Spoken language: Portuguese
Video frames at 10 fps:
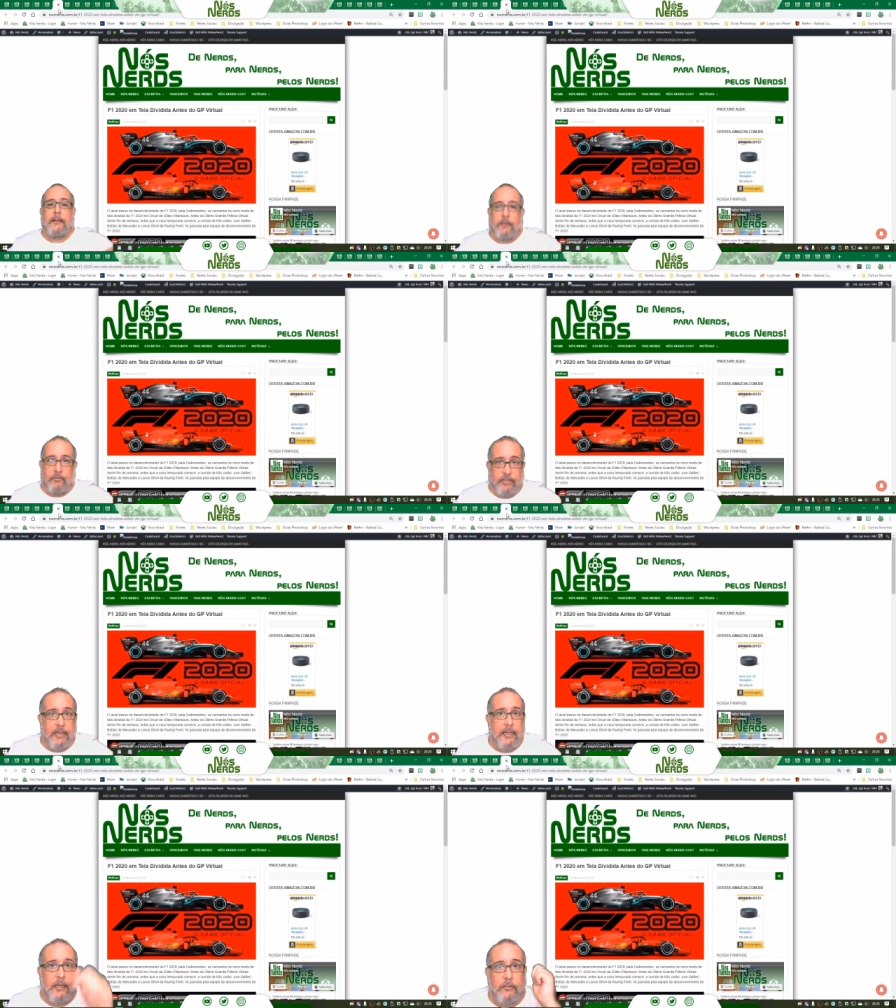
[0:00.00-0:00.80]
Então fica
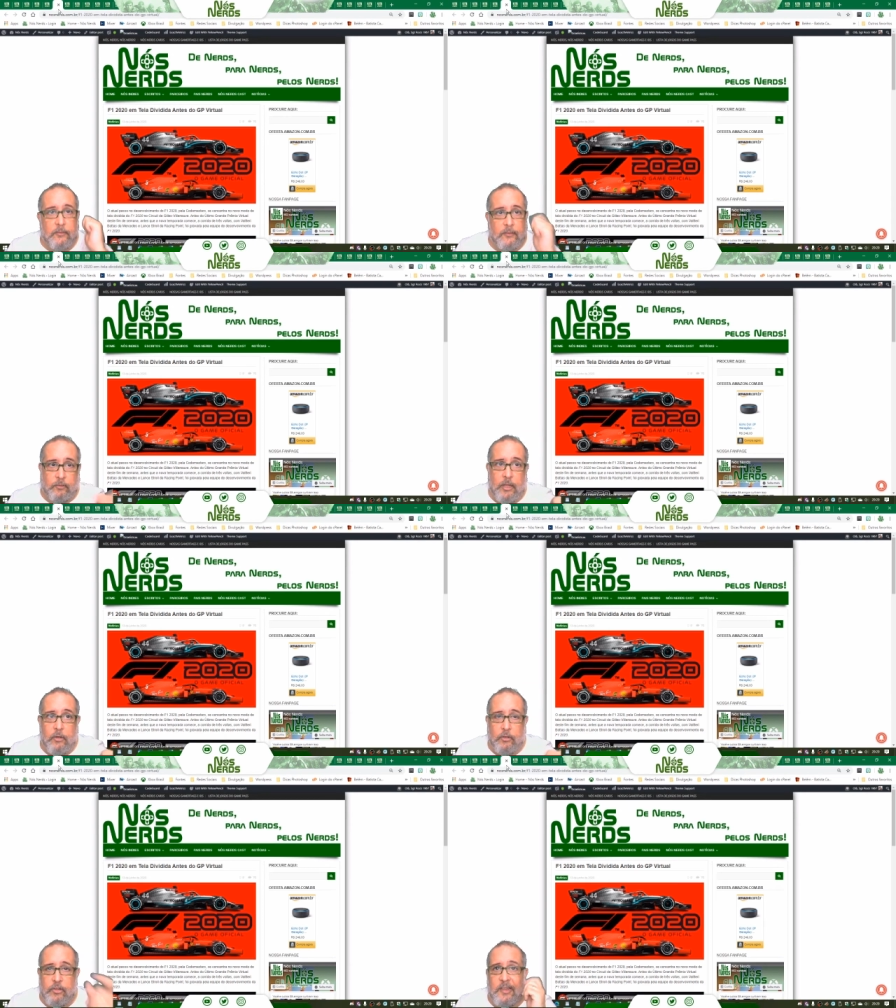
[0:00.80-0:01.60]
ligado, tem
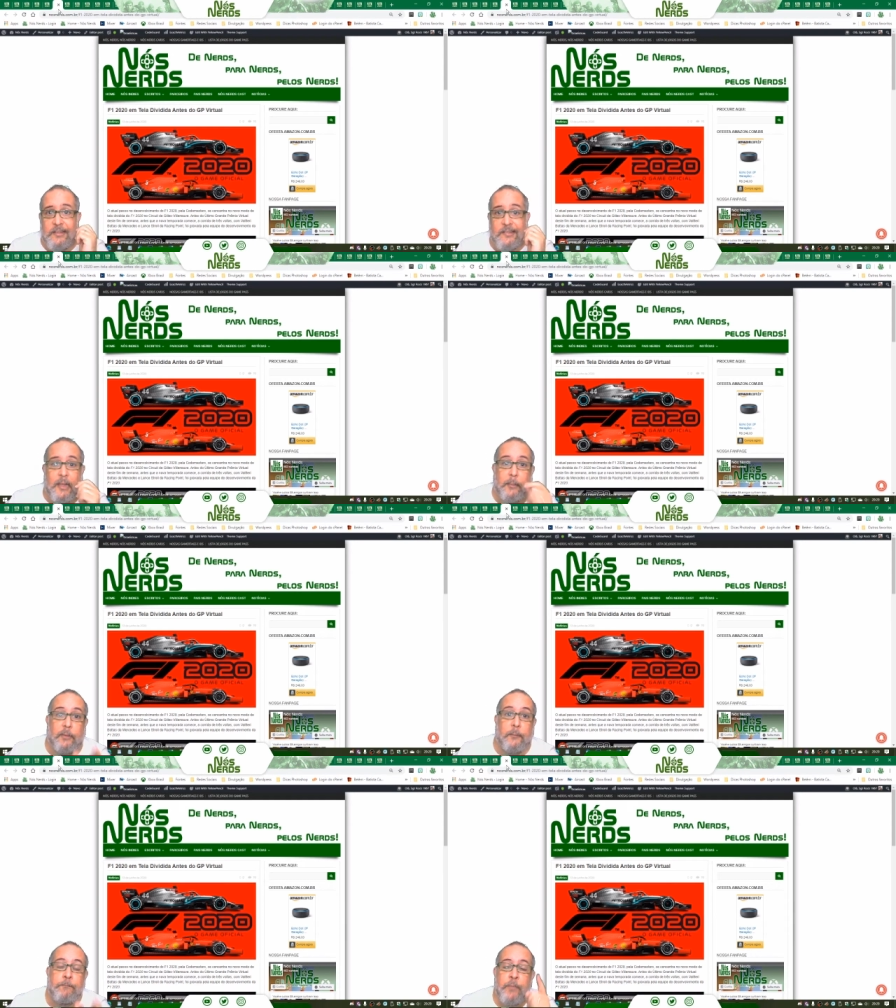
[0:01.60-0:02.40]
notícia aí de
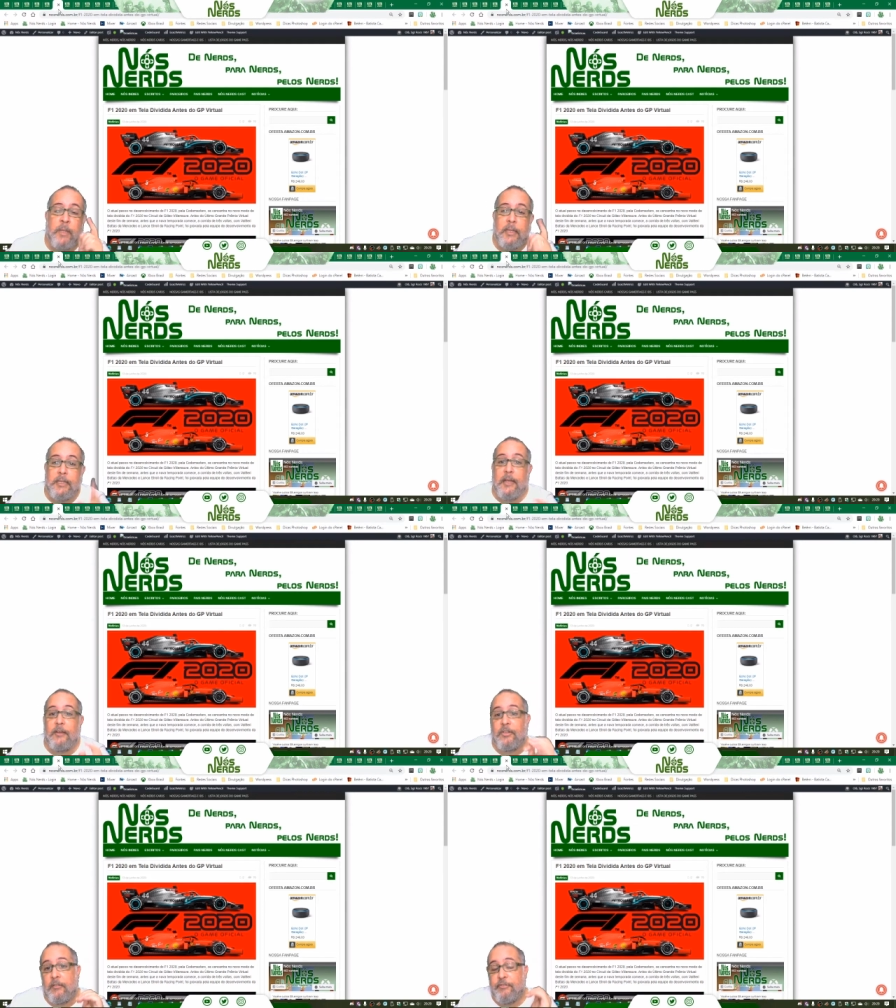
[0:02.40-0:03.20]
sábado que eles
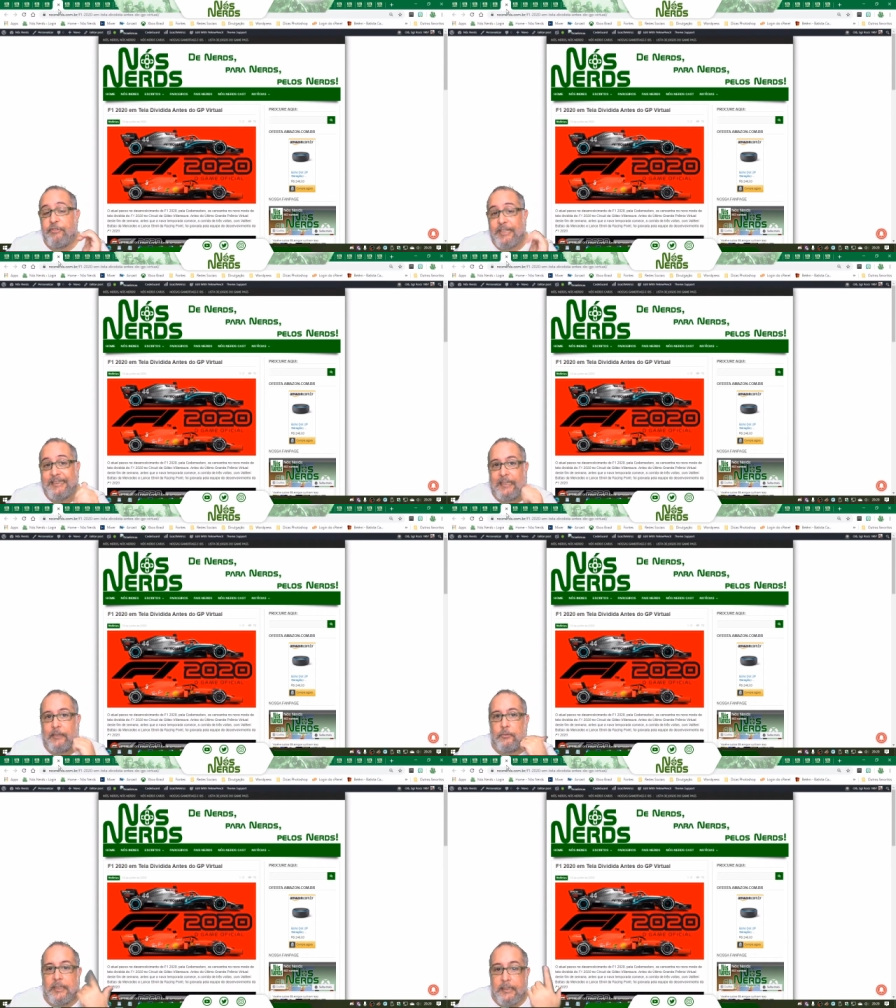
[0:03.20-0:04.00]
estavam
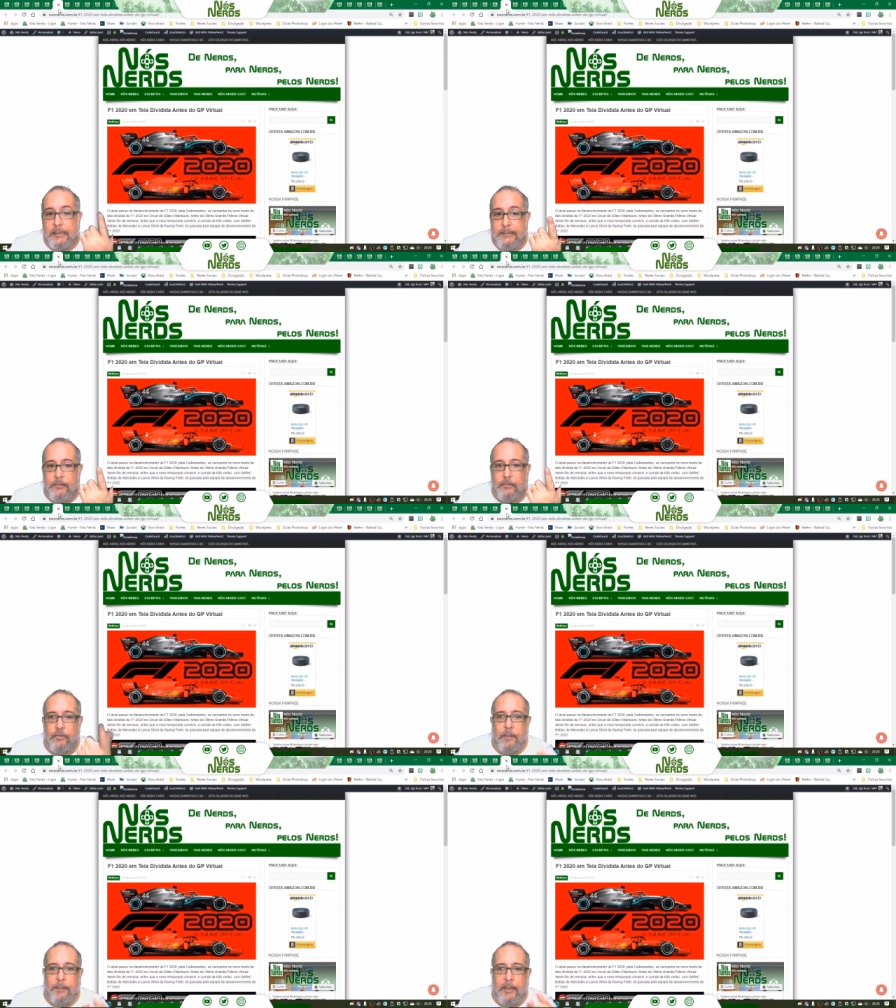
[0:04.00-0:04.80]
fazendo antes do
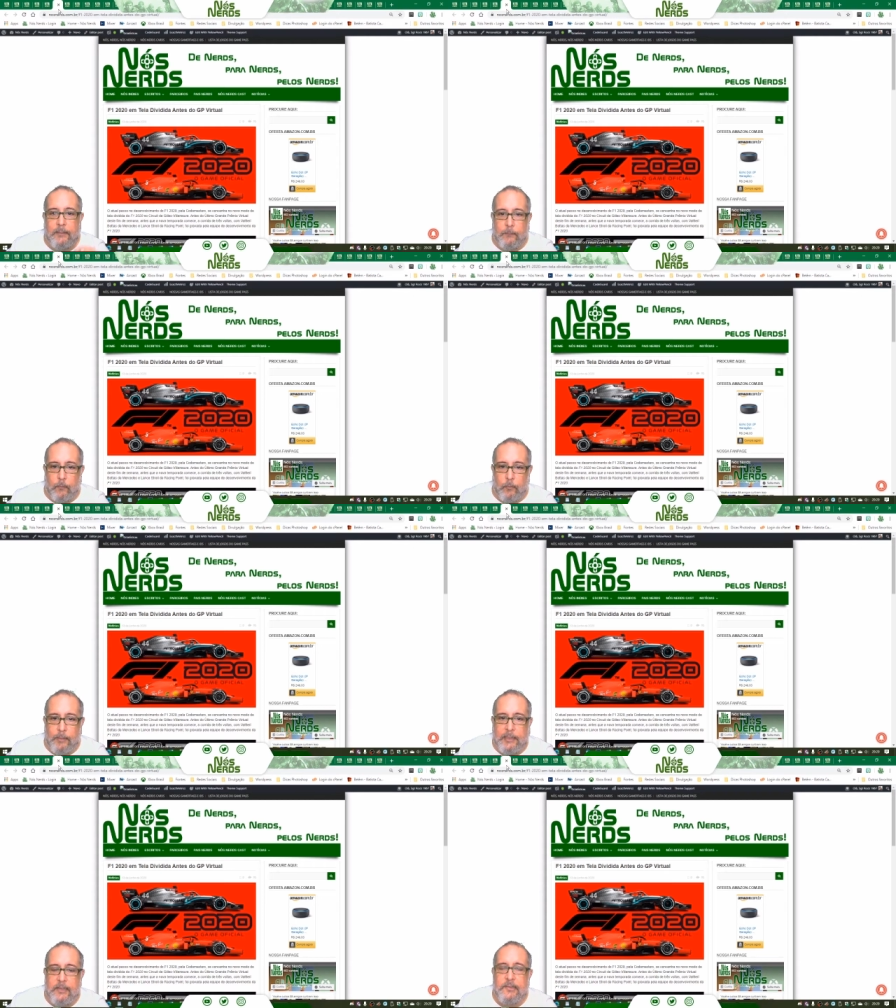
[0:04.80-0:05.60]
GP
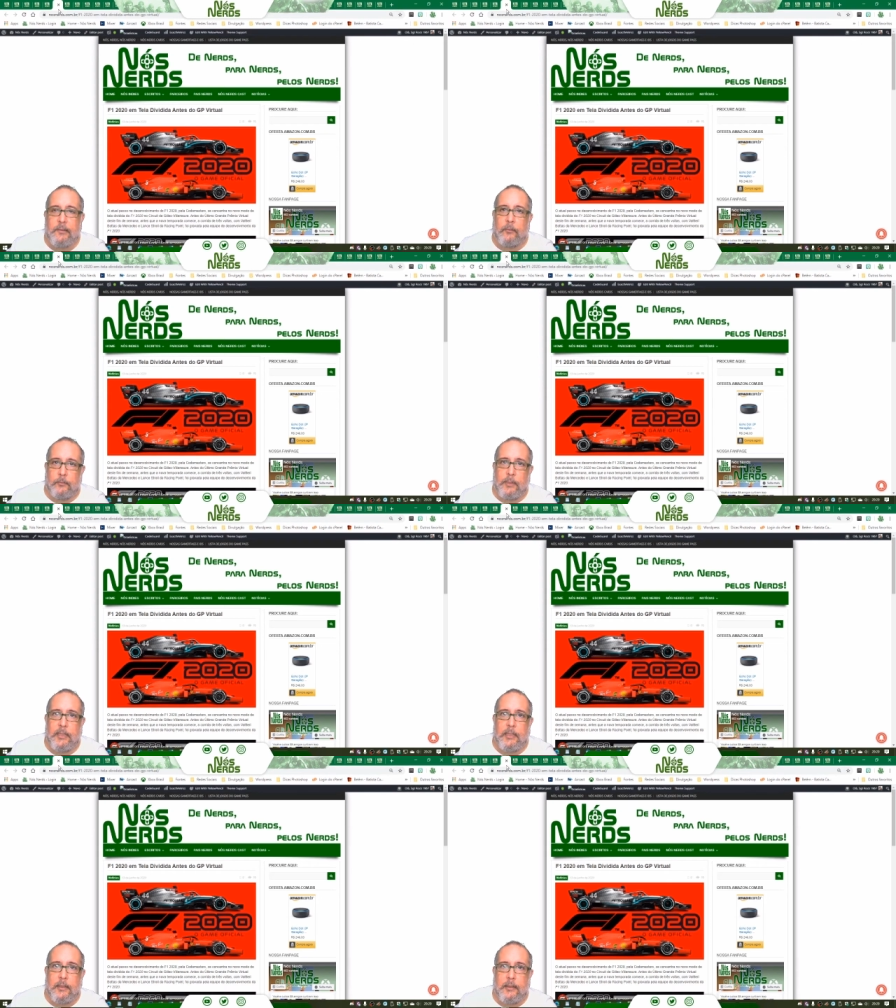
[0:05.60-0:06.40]
uma,
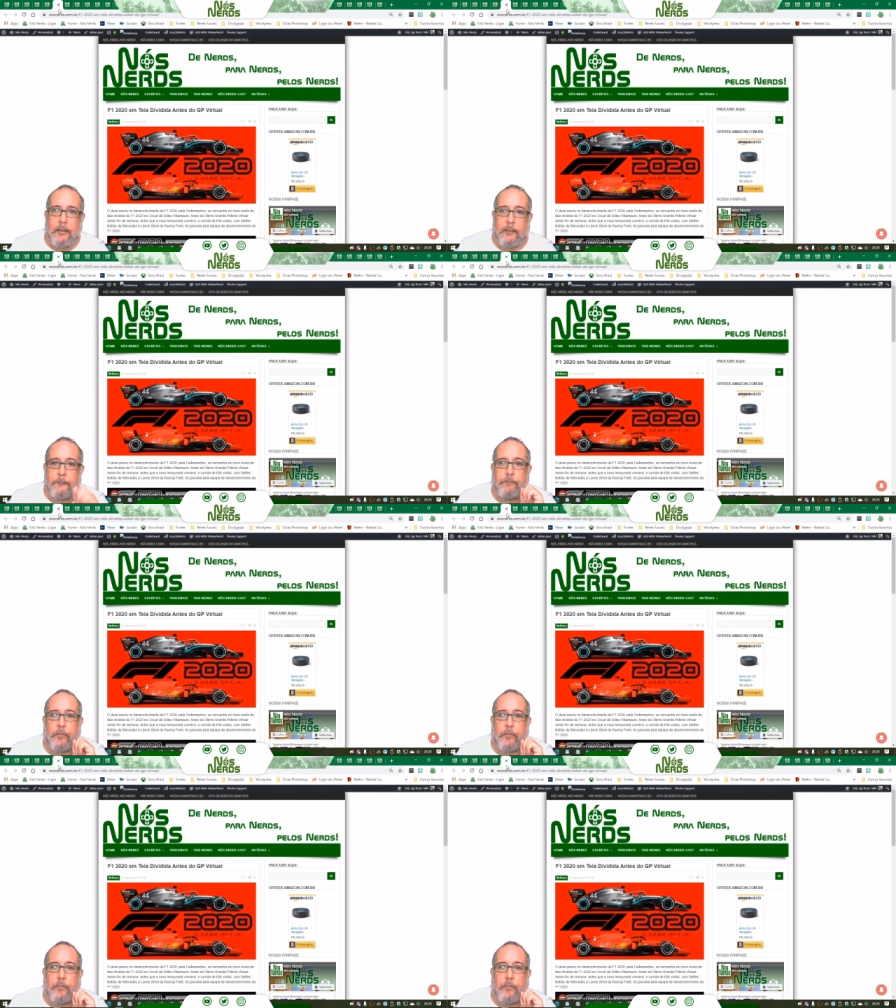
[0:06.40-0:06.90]
uma,